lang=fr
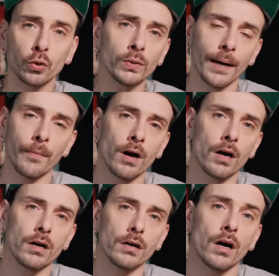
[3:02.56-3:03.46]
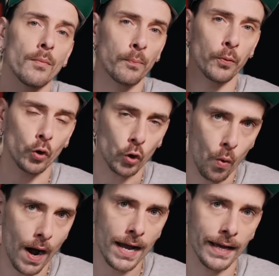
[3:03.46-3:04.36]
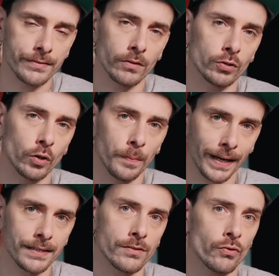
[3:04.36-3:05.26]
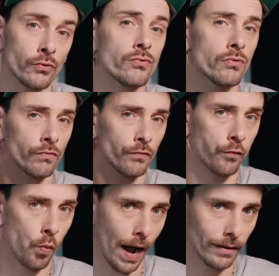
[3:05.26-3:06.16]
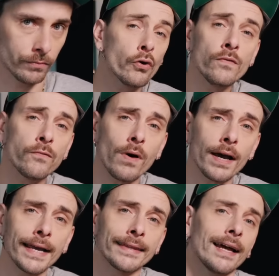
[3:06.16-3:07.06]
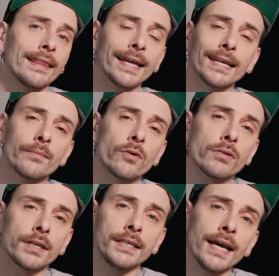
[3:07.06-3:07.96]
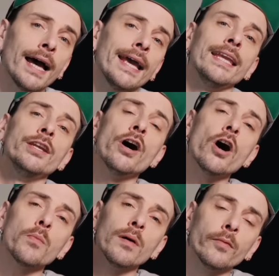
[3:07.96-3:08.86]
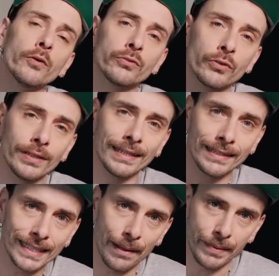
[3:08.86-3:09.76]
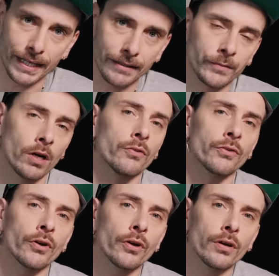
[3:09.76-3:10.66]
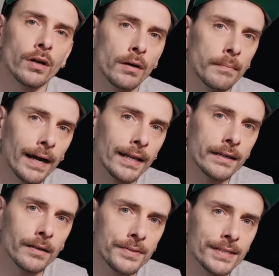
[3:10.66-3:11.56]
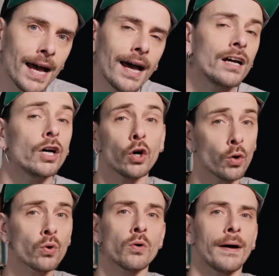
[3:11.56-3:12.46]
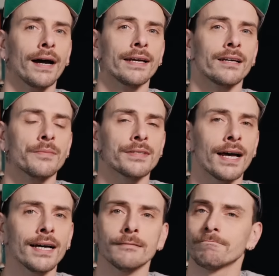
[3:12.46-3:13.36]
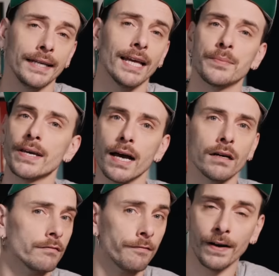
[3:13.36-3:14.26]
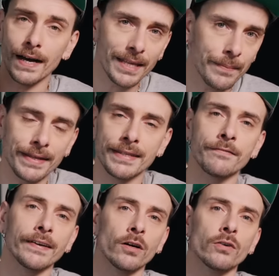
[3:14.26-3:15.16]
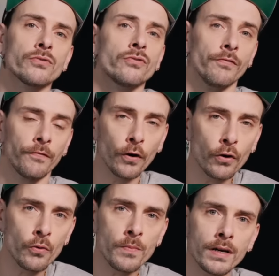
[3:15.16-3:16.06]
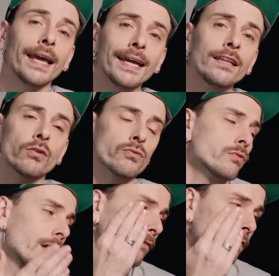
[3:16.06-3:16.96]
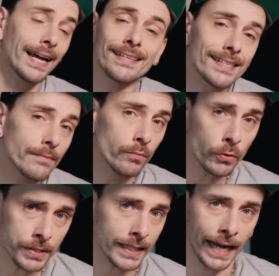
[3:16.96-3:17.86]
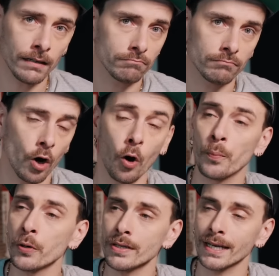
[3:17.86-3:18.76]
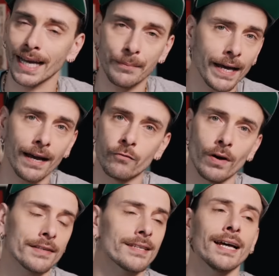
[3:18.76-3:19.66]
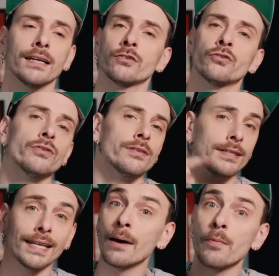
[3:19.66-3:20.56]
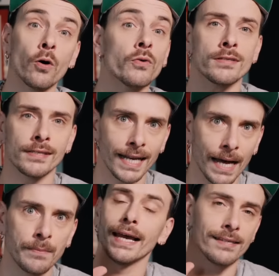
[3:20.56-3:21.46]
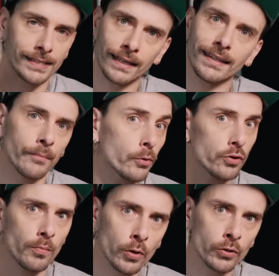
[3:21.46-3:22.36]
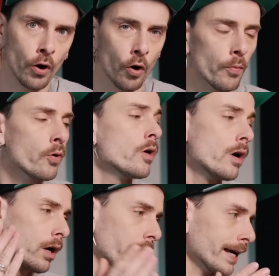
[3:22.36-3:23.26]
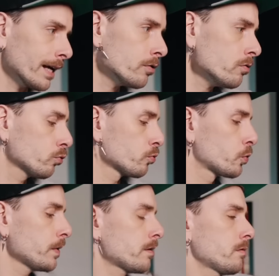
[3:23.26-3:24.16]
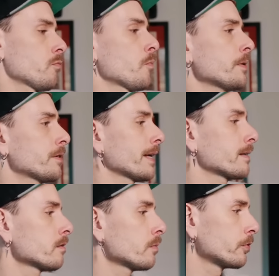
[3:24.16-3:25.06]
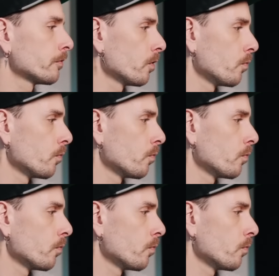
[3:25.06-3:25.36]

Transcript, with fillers: Tout d'abord, pourquoi est-ce qu'on compresse une voix Une voix est un élément qui a énormément de dynamique entre parler comme ça ou parler comme ça, il y a bien 20 dB de différence de volume et dans un phrasé musical, on peut très bien avoir ça de syllabe en syllabe et certainement de mot en mot. Regardons tout de suite mon petit exemple devant